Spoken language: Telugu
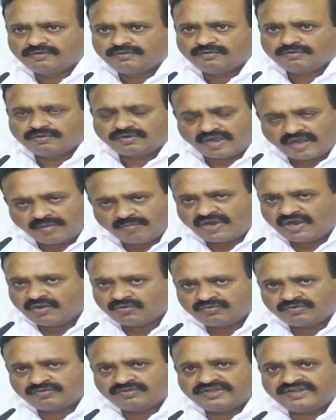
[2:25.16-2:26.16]
కాముగా
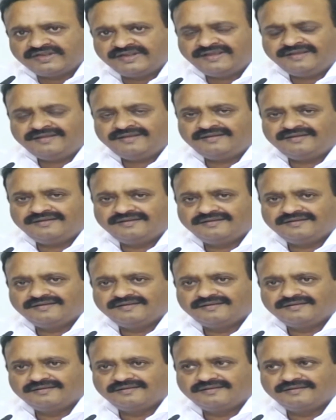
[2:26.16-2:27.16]
ఉంటుందండి
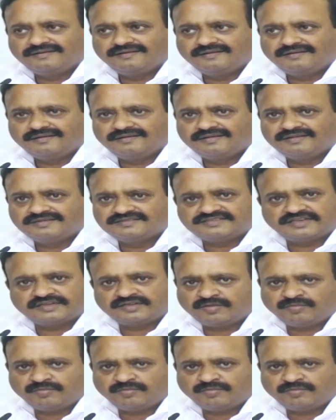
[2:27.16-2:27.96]
చట్టం